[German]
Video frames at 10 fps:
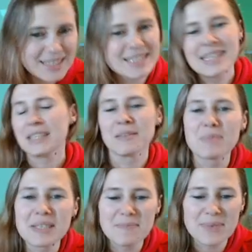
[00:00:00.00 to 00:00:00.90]
das hätte ein
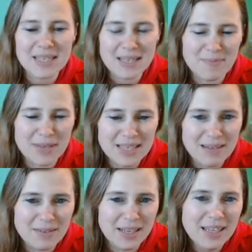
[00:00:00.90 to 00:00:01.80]
bisschen besser gepasst,
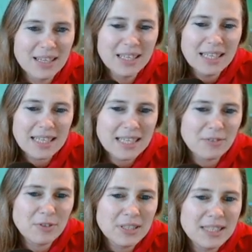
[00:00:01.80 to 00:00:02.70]
aber ich
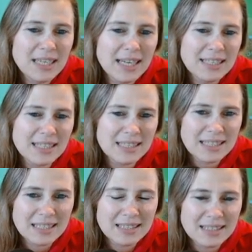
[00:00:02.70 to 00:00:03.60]
finde die halt an
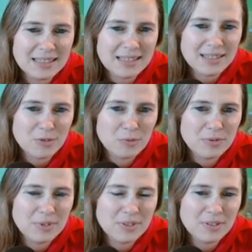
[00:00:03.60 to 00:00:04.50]
sich, das ist
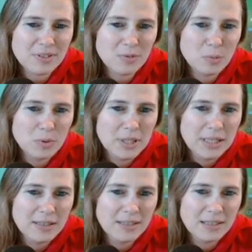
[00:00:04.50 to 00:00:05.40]
schon ne, cool,
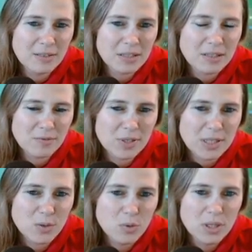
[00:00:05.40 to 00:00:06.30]
ja. Außer die
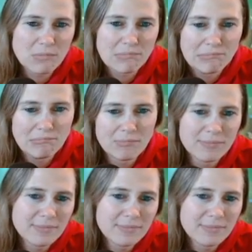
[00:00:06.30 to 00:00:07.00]
Frisur. Hm.